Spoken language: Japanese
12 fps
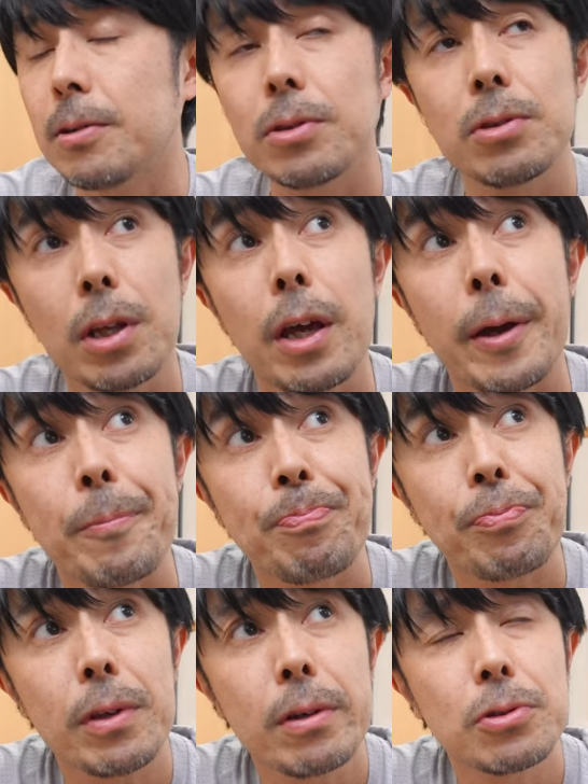で、
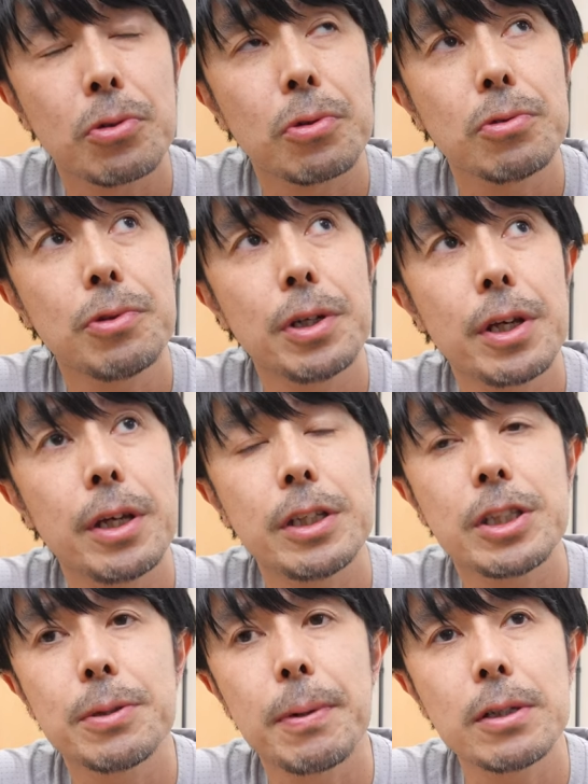その上で
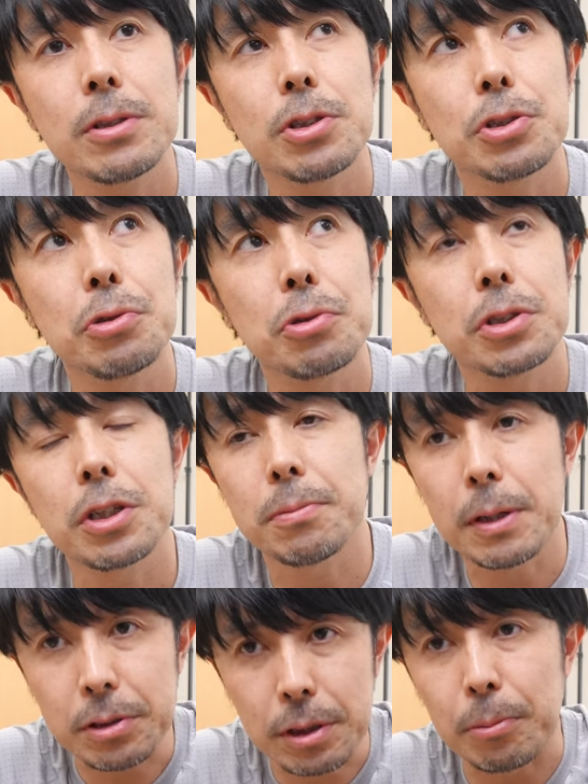一番収録してる
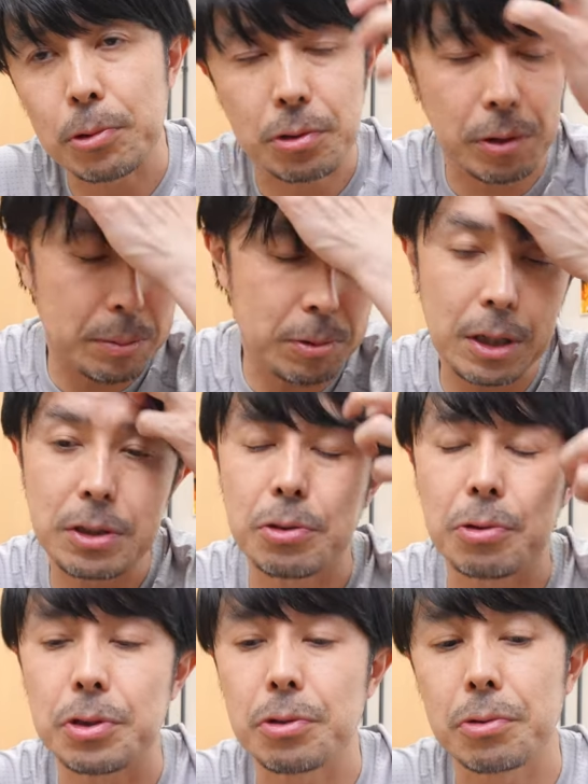マイクはもちろん
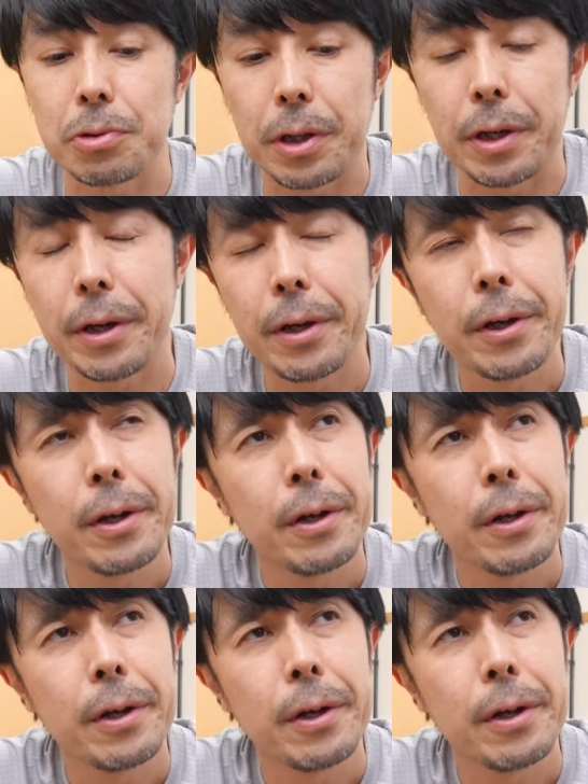MKH416 で、